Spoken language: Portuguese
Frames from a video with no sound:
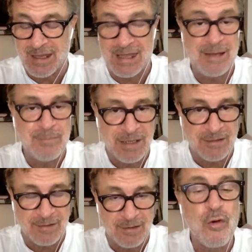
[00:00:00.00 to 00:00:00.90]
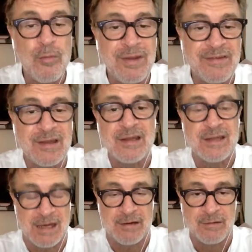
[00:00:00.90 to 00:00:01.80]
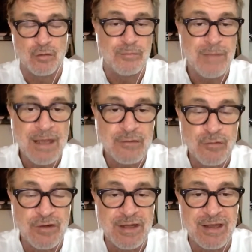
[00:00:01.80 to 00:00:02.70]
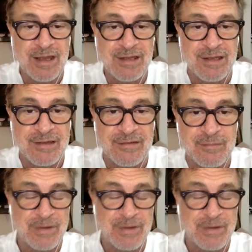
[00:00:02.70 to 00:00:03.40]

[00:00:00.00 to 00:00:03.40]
realmente como se lidar com meia dúzia de ingredientes,